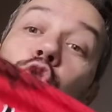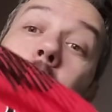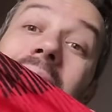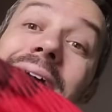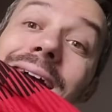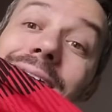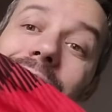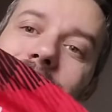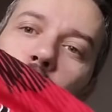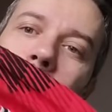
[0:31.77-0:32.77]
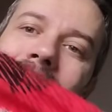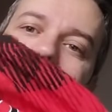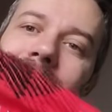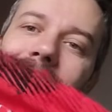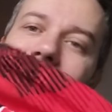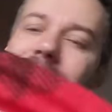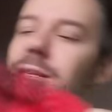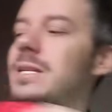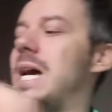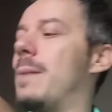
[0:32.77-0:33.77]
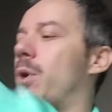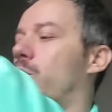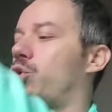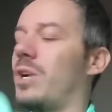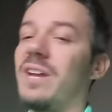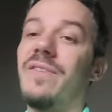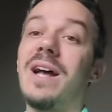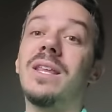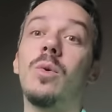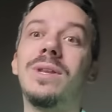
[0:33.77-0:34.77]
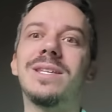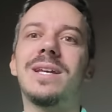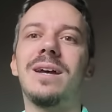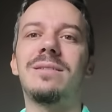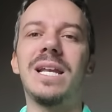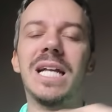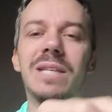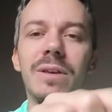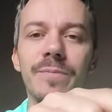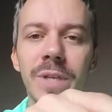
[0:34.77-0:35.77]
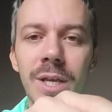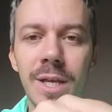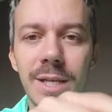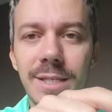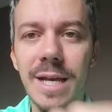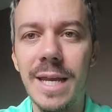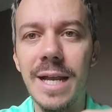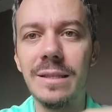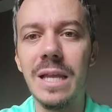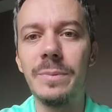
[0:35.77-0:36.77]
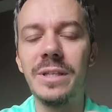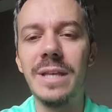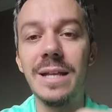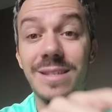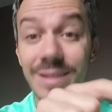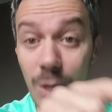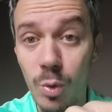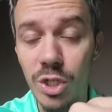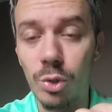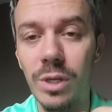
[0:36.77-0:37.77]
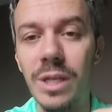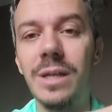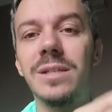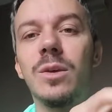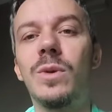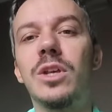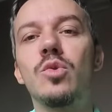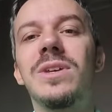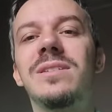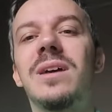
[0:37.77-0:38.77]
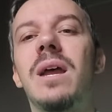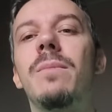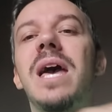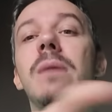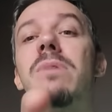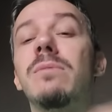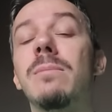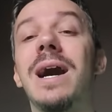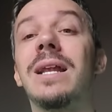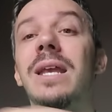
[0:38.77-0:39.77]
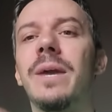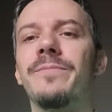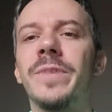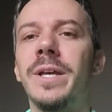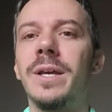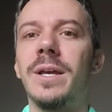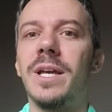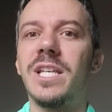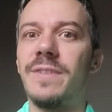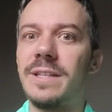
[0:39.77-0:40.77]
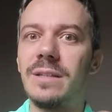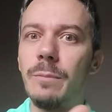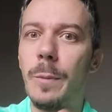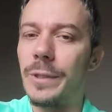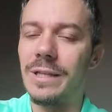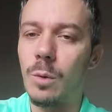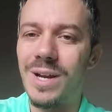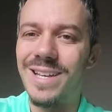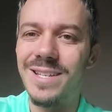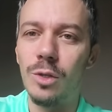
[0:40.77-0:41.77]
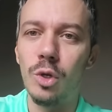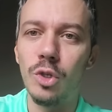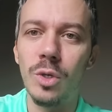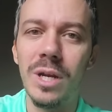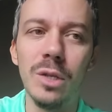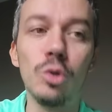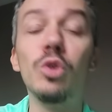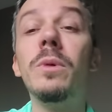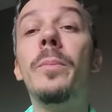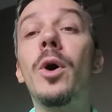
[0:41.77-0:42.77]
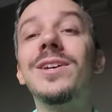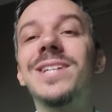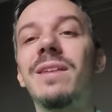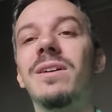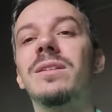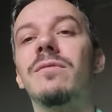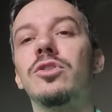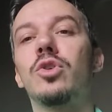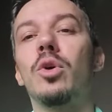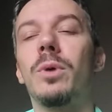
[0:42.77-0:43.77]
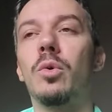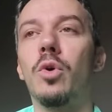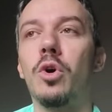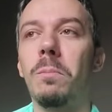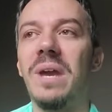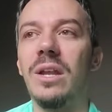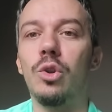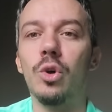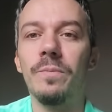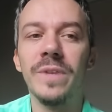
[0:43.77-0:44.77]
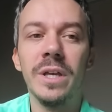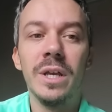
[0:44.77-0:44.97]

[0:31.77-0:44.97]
Domani, domani la assegniamo autografata, quindi scatenatevi, scaricate l'app di Diez da questo link, seguite su Instagram mbmaglie e se fate tempo portate qualche iscritto al nostro canale YouTube, poi scrivete il vostro nome in un commento.